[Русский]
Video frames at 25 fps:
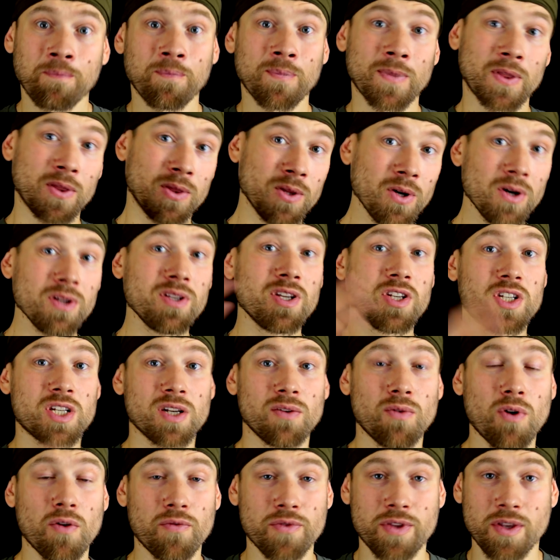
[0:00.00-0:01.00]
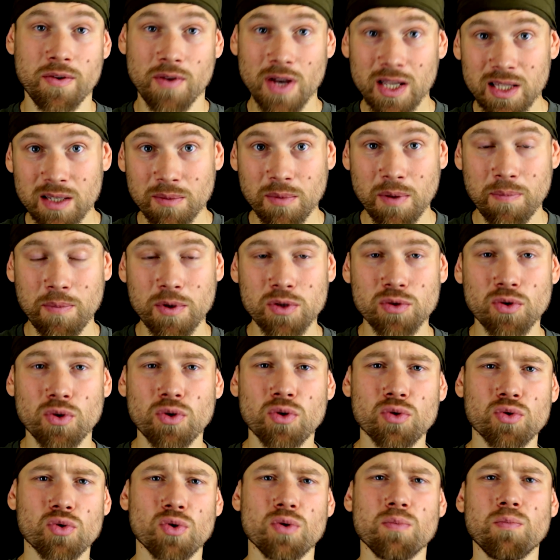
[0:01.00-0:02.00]
Но ничего, в девятом
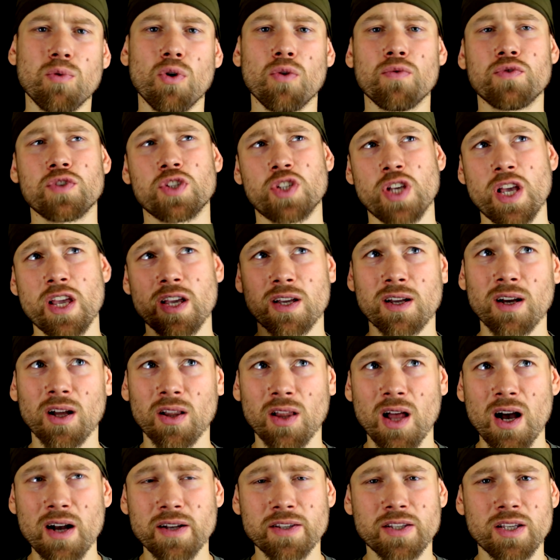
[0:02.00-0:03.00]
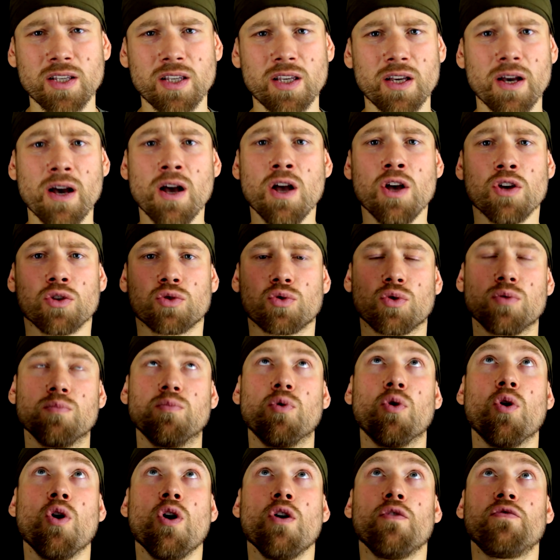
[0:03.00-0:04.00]
эпизоде судьбу всей галактики,
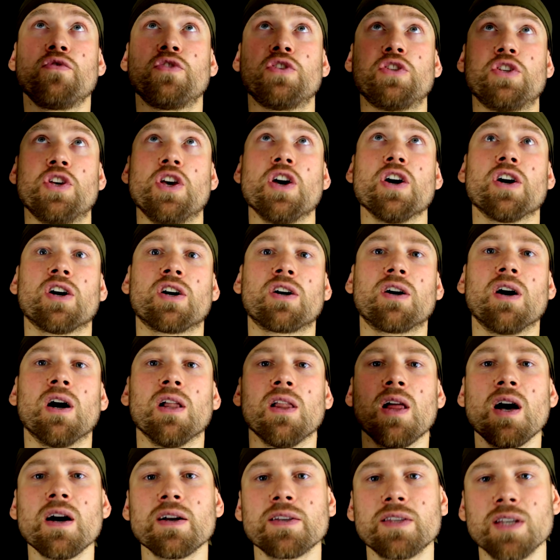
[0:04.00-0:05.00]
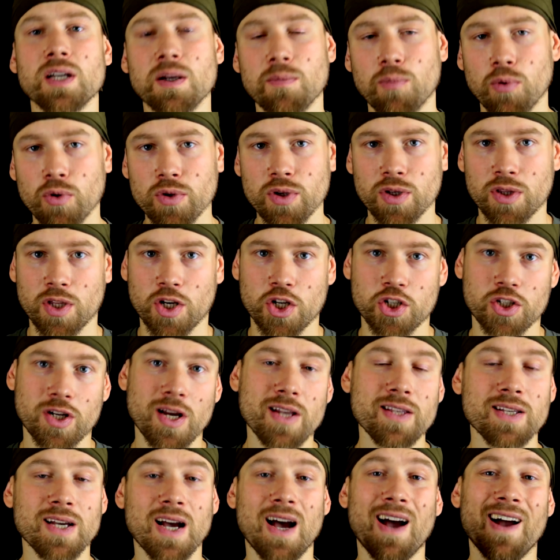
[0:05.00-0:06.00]
судьбу всех галактик будет
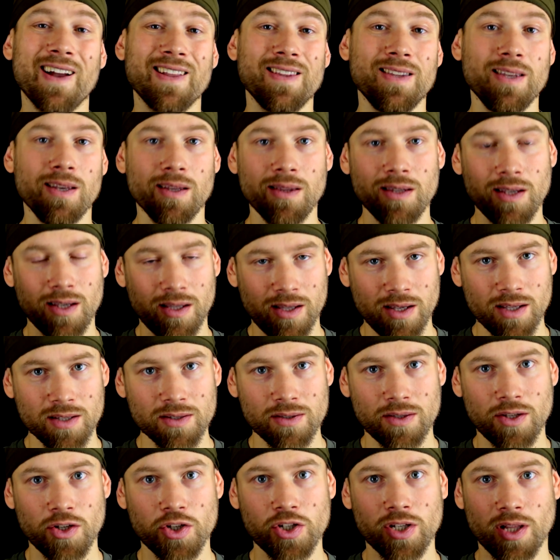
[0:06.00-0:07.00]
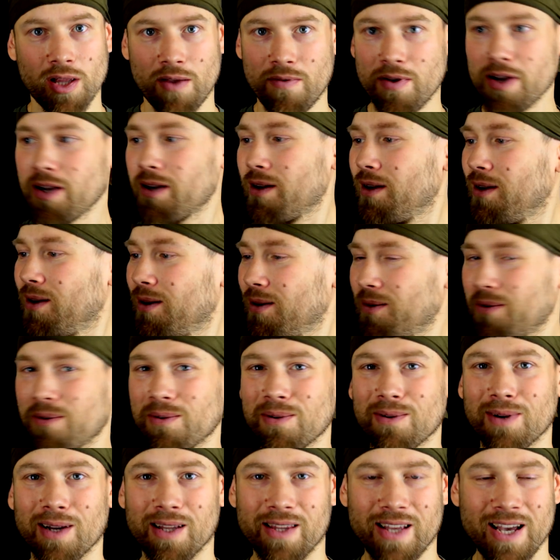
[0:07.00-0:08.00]
решать один единственный человек.
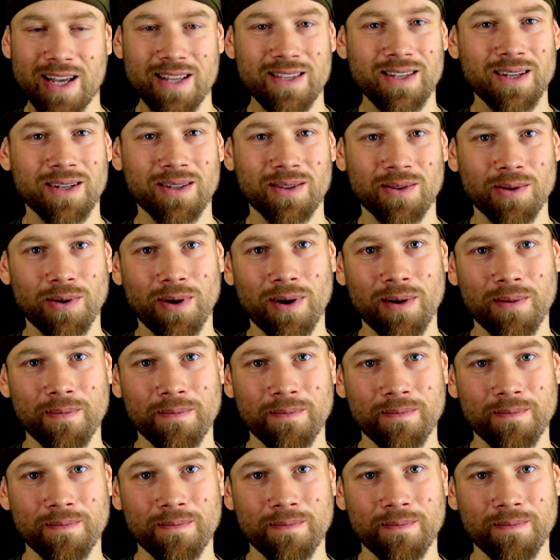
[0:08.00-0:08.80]
Угадайте кто.